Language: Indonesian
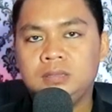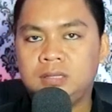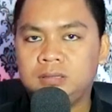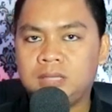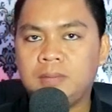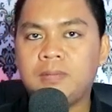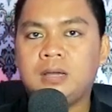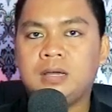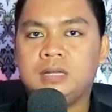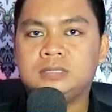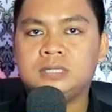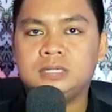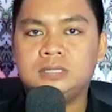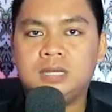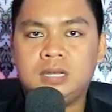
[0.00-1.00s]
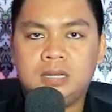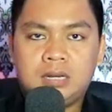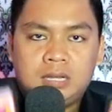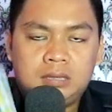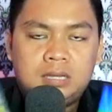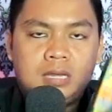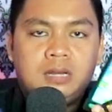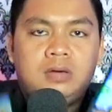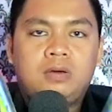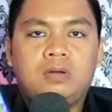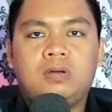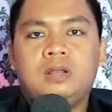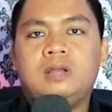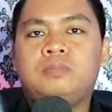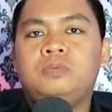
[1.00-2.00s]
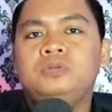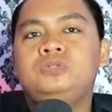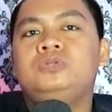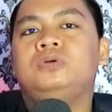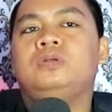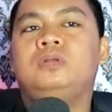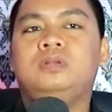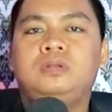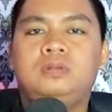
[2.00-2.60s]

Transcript: Tetap akan saja nanti ada orang-orang yang muncul